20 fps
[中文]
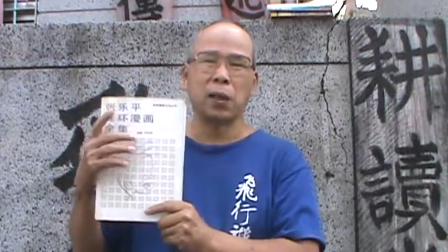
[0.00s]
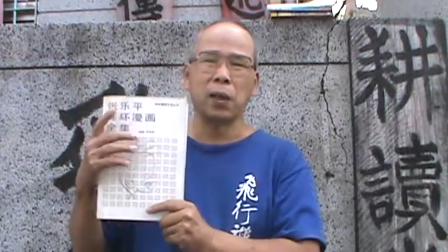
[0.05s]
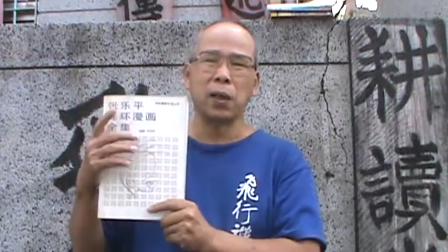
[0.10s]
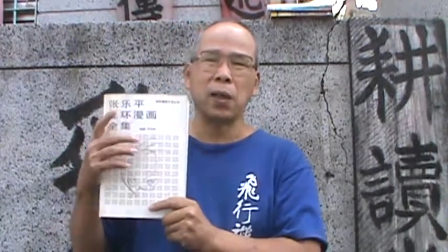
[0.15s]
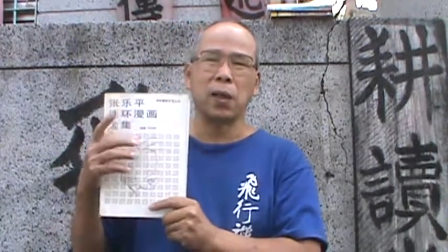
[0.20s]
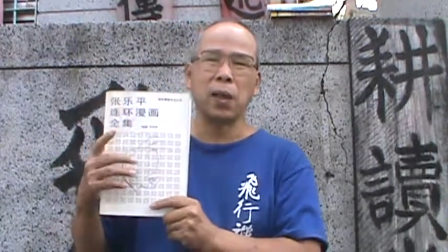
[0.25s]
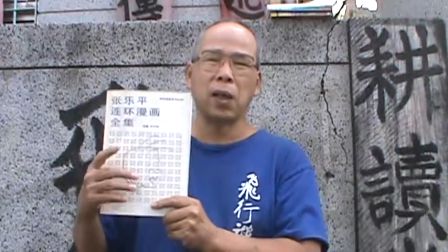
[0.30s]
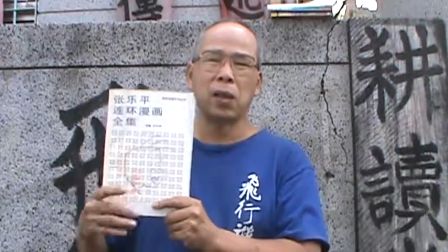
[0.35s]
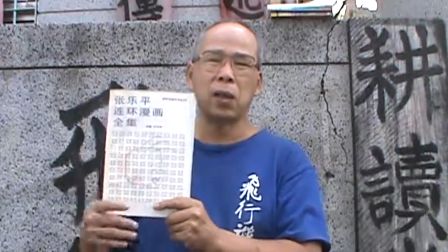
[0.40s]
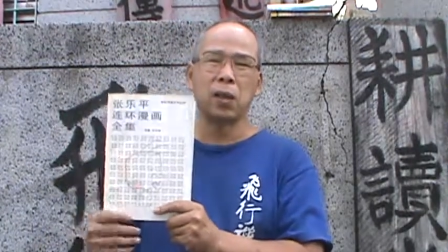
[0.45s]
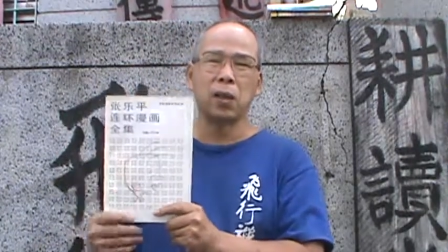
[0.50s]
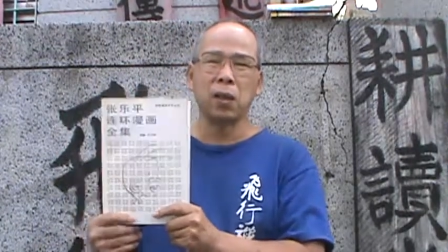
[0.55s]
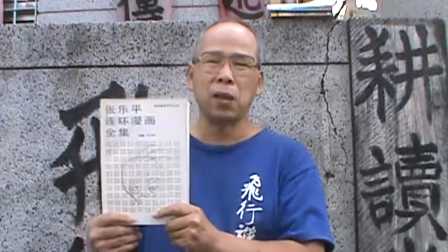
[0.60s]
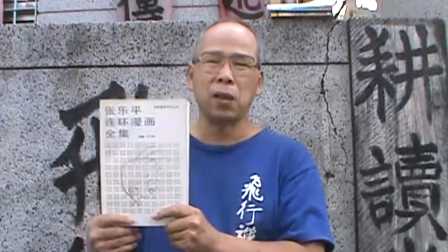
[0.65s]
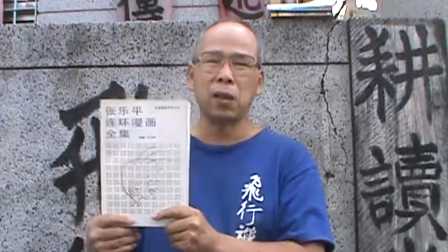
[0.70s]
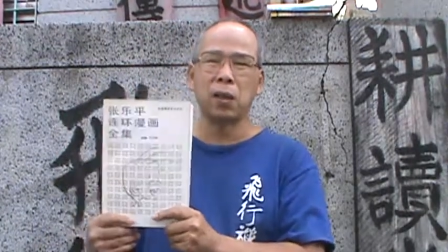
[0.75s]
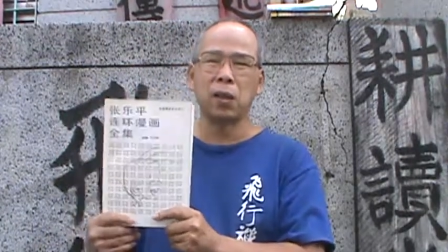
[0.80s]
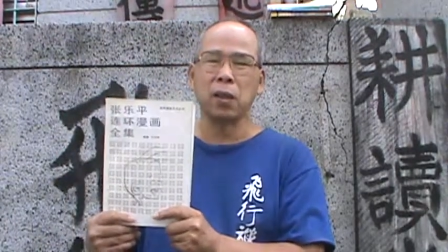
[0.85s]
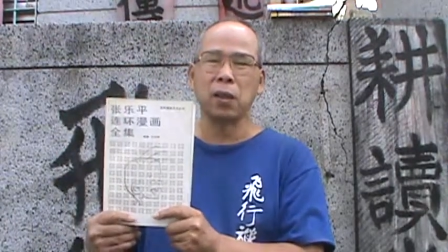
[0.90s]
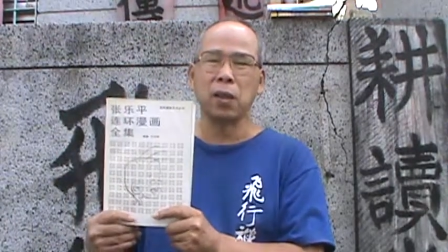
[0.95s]
后来他还是
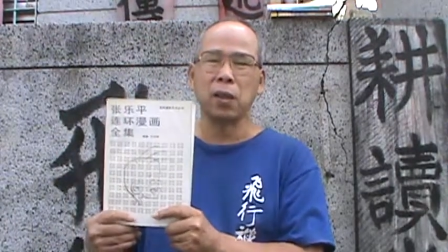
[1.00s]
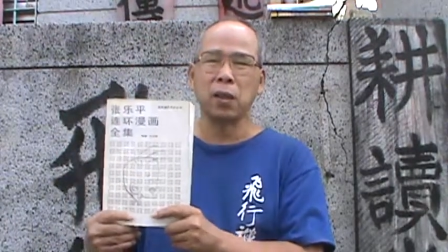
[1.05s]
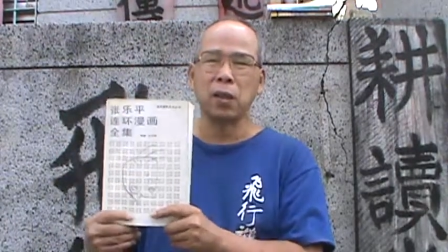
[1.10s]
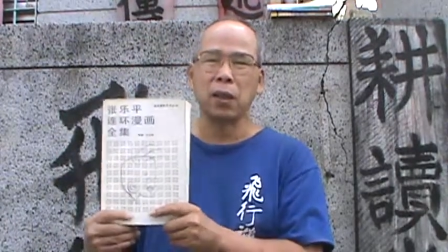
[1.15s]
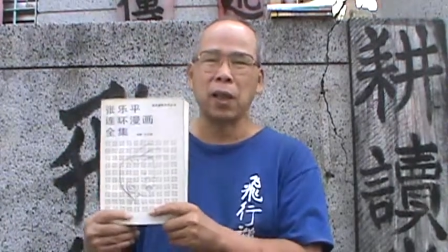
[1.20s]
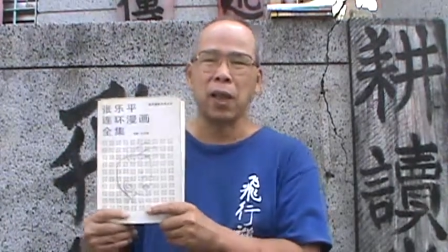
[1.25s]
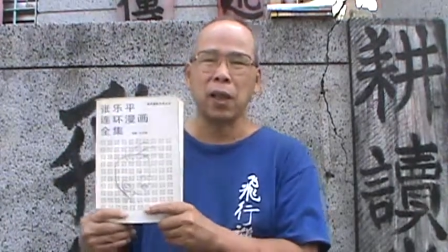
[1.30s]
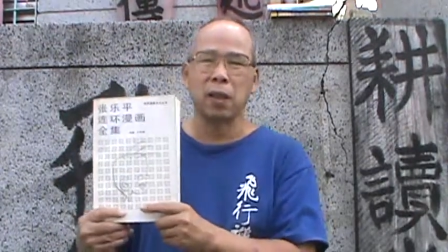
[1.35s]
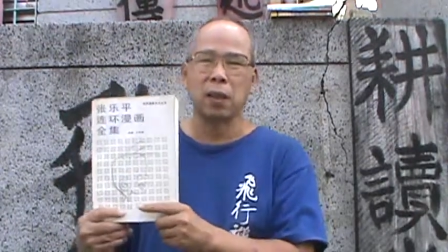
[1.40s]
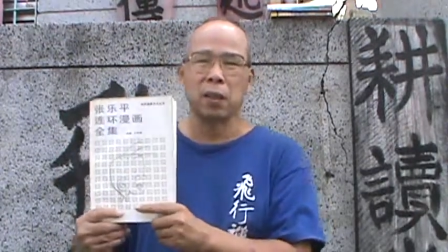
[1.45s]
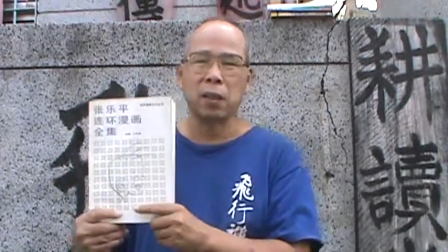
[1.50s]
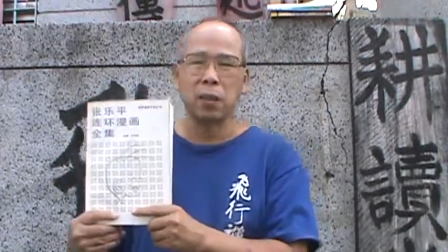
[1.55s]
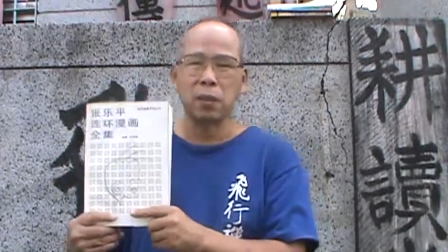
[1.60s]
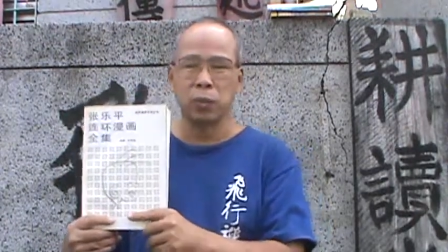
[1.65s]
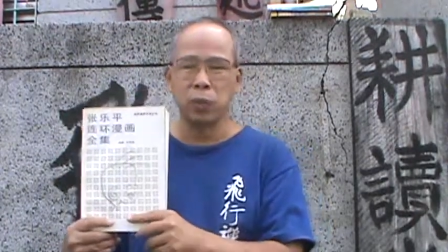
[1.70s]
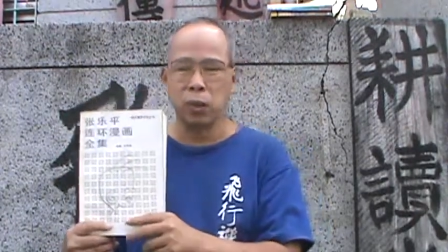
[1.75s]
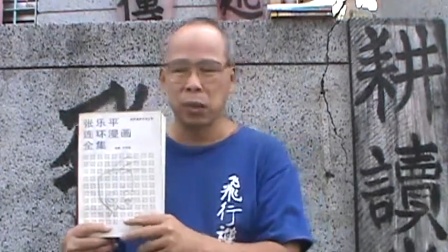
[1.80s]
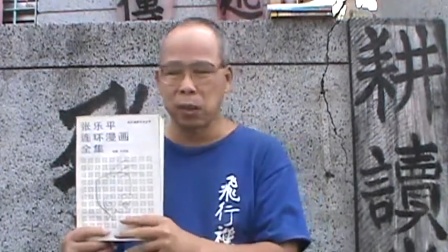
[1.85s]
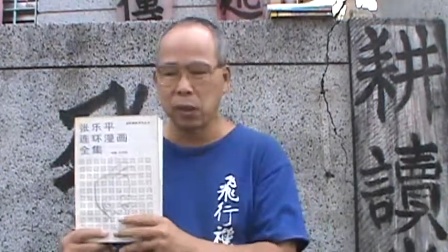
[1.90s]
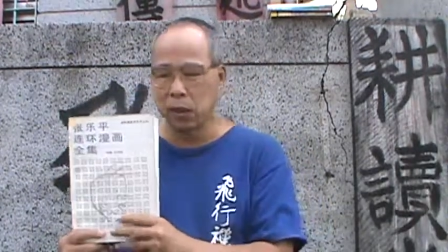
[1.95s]
也年纪大了，
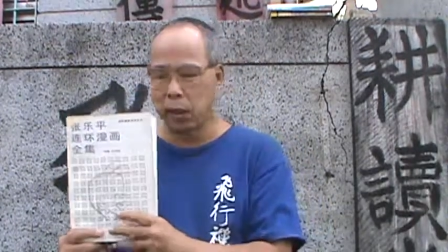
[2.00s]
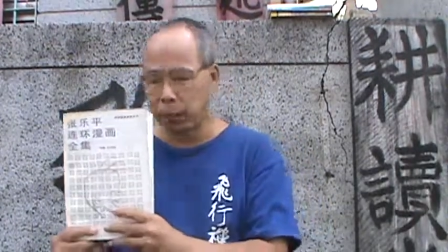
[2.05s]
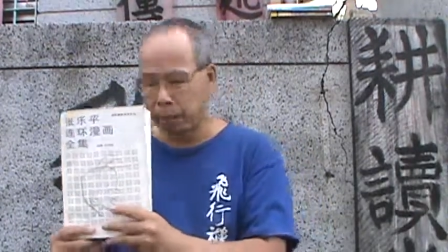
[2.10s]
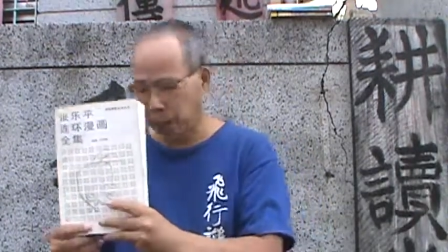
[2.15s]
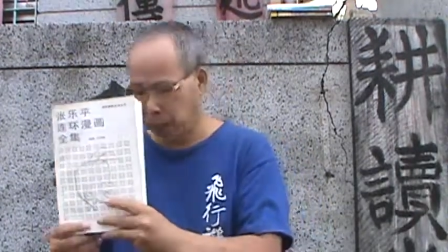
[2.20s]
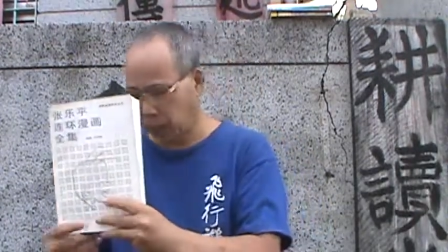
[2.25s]
去世了。